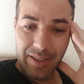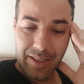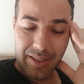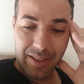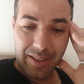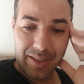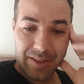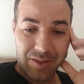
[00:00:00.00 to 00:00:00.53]

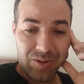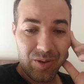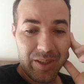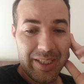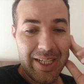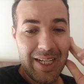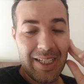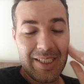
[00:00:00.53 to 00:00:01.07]
É, só
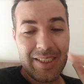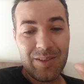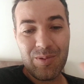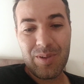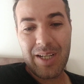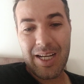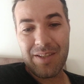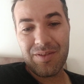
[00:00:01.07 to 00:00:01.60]
que ali,
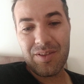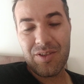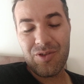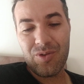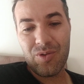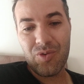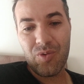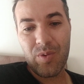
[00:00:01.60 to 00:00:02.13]
no caso de
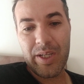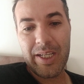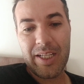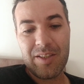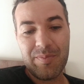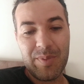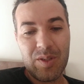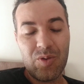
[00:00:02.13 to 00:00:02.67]
Josué,
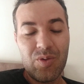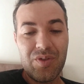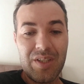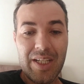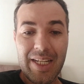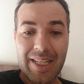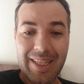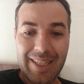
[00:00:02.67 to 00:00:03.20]
as pessoas
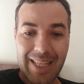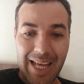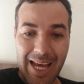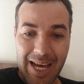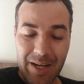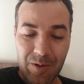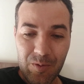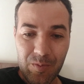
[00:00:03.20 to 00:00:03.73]

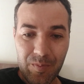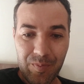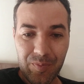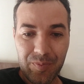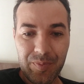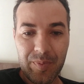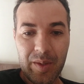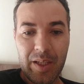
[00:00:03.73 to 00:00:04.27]
gritaram.
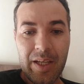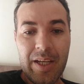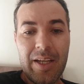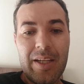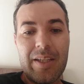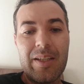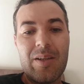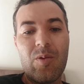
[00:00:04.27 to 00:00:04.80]

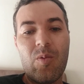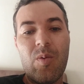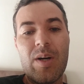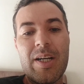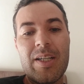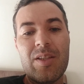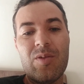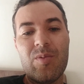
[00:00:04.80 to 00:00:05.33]
E
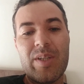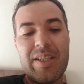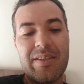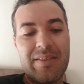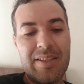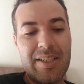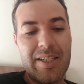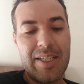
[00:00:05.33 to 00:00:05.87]
quando
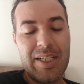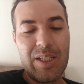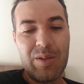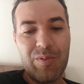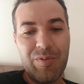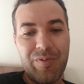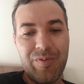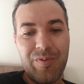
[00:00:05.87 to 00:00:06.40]
esse
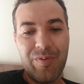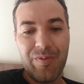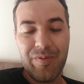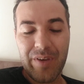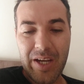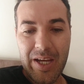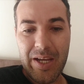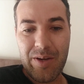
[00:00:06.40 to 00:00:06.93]
grito
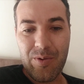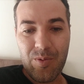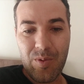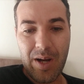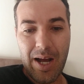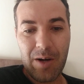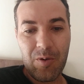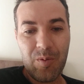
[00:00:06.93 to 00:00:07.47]
veio
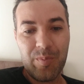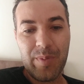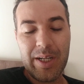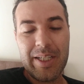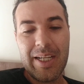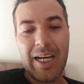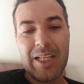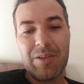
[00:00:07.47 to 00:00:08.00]

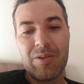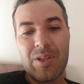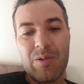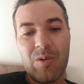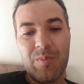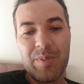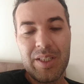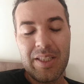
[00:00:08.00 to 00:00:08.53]
acompanhado de
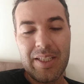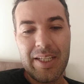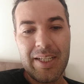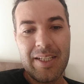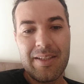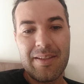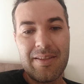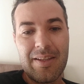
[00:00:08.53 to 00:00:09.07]
uma
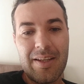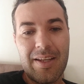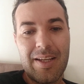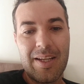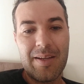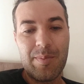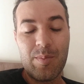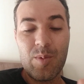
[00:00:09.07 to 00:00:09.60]
obediência,
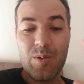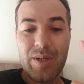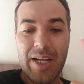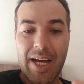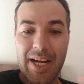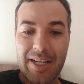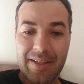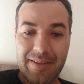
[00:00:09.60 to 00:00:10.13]

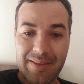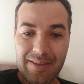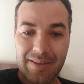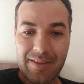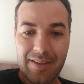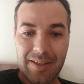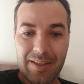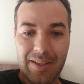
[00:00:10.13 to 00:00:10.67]

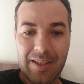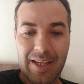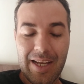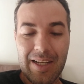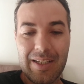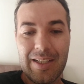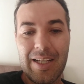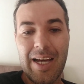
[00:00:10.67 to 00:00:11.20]
muralhas
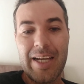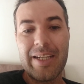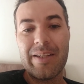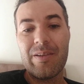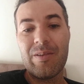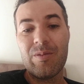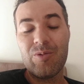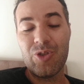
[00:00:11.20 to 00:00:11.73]

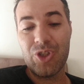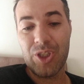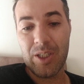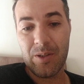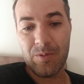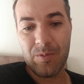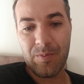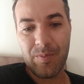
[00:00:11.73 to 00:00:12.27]
caíram no
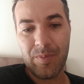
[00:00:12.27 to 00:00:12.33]
chão,